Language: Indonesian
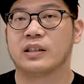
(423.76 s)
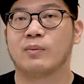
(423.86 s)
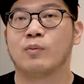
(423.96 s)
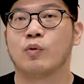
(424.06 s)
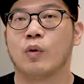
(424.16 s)
di
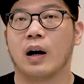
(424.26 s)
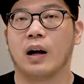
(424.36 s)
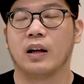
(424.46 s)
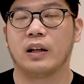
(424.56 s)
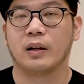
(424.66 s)

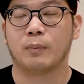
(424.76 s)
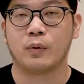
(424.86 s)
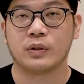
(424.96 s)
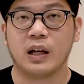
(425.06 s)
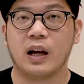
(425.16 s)
sebuah
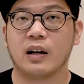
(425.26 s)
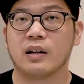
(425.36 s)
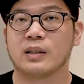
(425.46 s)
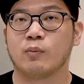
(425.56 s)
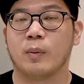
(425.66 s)
perusahaan,
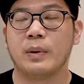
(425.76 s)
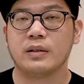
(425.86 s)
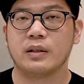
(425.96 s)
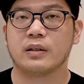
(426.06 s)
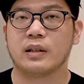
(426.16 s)
di sebuah
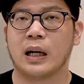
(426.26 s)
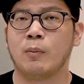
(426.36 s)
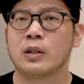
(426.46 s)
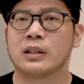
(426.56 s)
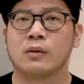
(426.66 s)
bisnis, ya kamu
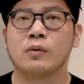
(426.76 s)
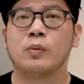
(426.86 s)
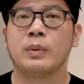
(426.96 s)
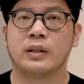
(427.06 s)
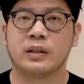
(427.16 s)
harus tahu dulu
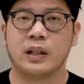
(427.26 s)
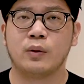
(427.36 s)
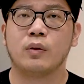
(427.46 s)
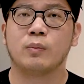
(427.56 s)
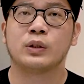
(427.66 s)
bisnisnya
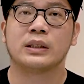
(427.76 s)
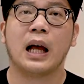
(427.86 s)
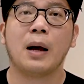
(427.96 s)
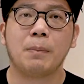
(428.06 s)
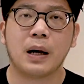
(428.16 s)
itu bisnis
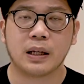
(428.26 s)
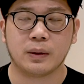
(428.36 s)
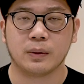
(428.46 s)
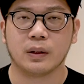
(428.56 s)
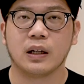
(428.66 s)
apa
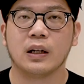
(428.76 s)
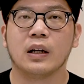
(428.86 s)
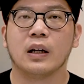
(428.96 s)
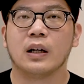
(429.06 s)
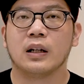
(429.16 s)
gitu ya.
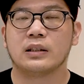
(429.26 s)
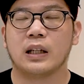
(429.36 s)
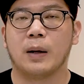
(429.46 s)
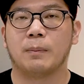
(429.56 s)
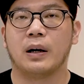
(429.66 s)

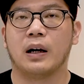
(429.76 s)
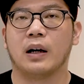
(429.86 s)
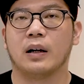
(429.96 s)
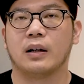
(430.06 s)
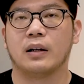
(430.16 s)

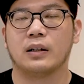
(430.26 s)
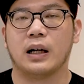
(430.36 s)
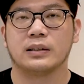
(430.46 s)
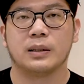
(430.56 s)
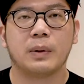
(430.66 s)
Siapa
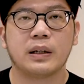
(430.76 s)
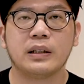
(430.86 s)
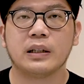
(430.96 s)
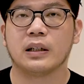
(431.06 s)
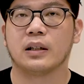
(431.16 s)

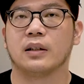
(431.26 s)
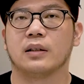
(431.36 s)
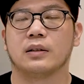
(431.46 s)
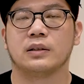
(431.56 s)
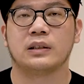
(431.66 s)
customernya,
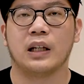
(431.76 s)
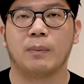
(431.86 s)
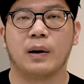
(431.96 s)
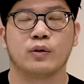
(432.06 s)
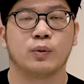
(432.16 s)

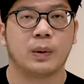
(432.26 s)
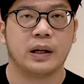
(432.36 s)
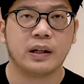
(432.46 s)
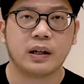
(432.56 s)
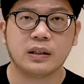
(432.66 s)
siapa
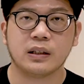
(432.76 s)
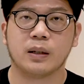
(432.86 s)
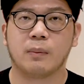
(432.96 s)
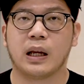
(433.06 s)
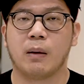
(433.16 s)

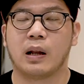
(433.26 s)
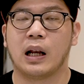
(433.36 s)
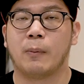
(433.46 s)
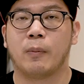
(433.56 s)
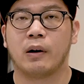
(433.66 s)
suppliernya, bagaimana
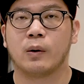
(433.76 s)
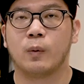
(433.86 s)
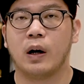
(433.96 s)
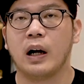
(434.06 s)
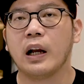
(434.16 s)
laporan
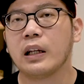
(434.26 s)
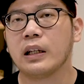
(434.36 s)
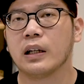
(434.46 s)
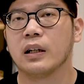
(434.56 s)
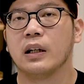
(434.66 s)

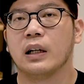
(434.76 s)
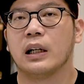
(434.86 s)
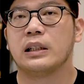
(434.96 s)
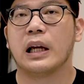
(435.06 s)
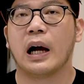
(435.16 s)
keuangannya.
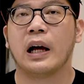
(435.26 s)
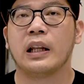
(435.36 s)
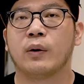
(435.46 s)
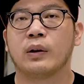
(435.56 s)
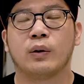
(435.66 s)
Jangan
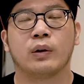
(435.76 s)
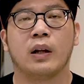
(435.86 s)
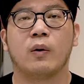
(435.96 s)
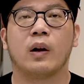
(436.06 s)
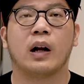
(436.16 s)

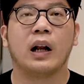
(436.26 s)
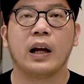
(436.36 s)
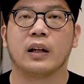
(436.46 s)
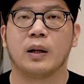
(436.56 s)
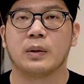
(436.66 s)
ikut-ikutan orang
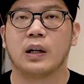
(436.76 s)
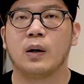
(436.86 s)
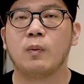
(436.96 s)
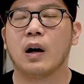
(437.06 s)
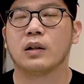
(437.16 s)
lain ya.
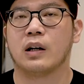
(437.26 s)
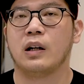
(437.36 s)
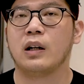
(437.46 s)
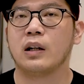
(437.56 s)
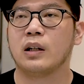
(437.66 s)
Misalkan, wah
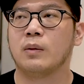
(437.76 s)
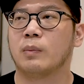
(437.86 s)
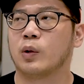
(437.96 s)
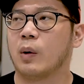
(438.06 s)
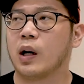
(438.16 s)
sekarang lagi
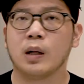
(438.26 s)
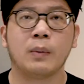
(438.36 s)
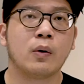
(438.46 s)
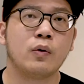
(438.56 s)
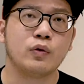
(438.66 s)
batubara lagi
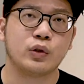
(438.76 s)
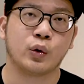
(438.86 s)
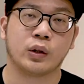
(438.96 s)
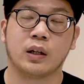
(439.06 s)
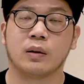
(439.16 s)
bagus,
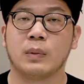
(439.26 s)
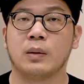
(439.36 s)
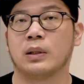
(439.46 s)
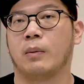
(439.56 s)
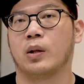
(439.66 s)
ikutan
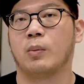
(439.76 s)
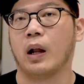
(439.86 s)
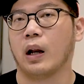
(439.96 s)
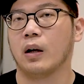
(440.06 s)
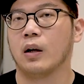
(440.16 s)
beli sama
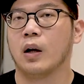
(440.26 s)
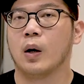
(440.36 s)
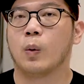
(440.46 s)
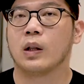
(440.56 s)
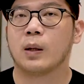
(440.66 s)
batubara.
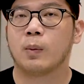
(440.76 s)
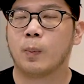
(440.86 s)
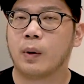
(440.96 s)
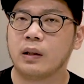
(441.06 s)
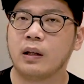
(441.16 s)
Water
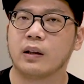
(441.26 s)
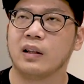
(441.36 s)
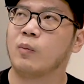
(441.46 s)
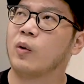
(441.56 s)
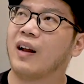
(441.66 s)
properti
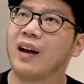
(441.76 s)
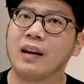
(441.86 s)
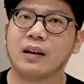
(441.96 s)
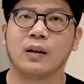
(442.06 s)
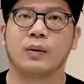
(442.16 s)
katanya mau
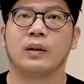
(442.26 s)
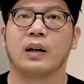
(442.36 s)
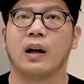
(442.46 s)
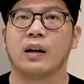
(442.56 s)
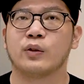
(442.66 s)
naik gitu ya,
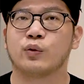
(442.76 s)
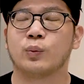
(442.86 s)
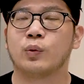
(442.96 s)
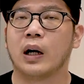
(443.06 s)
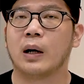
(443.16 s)
karena suku
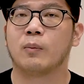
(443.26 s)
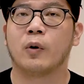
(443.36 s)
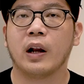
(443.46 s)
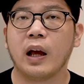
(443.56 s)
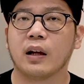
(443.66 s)
bunga
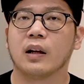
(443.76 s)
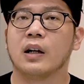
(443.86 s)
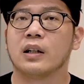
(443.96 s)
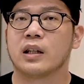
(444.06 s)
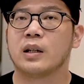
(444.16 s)
mau naik.
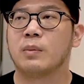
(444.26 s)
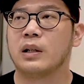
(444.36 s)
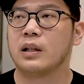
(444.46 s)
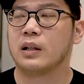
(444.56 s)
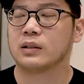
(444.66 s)
Jadi
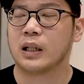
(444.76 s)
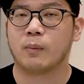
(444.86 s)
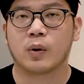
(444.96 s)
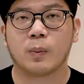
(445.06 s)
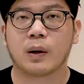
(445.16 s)
beli saham
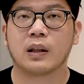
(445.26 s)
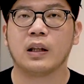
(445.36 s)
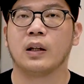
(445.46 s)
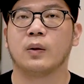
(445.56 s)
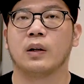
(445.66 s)
properti
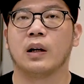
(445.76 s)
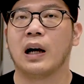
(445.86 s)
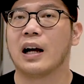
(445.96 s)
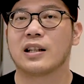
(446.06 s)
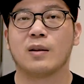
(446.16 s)
gitu ya.
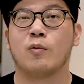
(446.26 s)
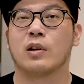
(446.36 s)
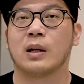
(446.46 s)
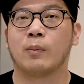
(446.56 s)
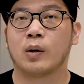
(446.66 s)
Nggak semua
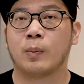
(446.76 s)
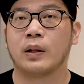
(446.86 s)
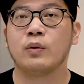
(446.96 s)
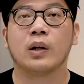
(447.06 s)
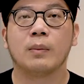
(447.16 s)
saham
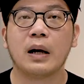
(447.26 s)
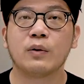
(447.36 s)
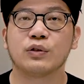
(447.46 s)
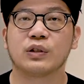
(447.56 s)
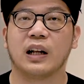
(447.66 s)
properti juga
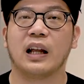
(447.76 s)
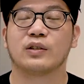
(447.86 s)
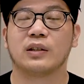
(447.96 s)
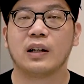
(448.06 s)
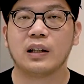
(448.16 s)
bagus, kalian
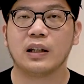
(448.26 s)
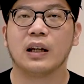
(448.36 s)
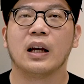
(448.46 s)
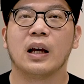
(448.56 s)
harus ngerti